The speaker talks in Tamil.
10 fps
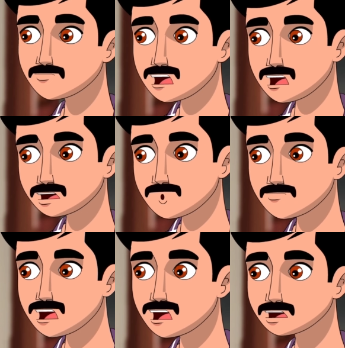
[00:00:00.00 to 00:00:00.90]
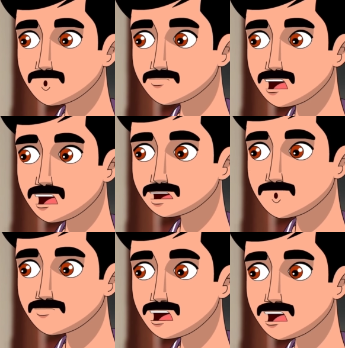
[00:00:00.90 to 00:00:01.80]
உனக்காக பலவந்தமா
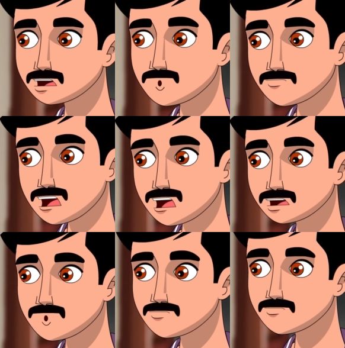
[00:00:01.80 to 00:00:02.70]
என்னால சிரிக்க முடியலம்மா